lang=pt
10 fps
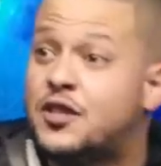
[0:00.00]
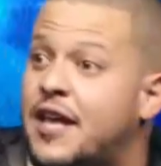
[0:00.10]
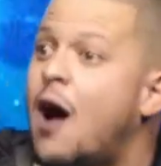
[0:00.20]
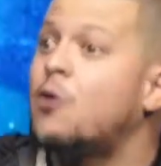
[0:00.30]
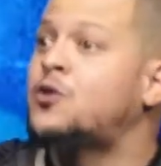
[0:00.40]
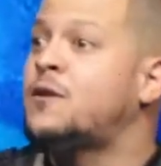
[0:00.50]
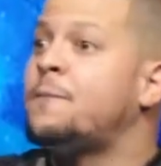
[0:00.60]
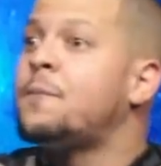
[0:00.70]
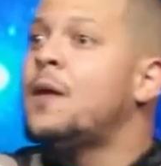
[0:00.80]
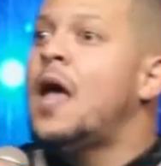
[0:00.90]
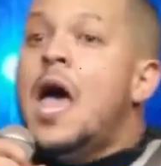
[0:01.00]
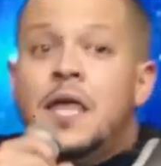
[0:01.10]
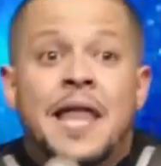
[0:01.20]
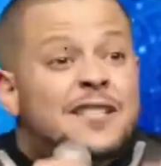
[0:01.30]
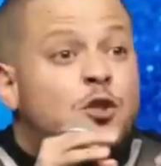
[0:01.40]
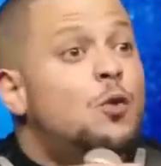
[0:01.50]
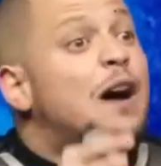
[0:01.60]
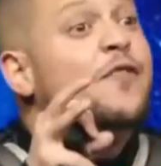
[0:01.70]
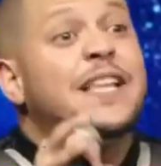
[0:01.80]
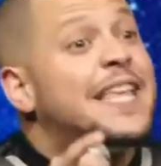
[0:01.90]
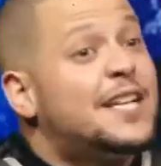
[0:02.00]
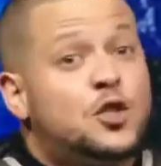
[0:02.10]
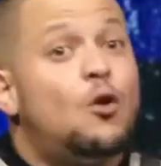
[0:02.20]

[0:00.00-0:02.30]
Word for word: de Deus? Na sua vida e na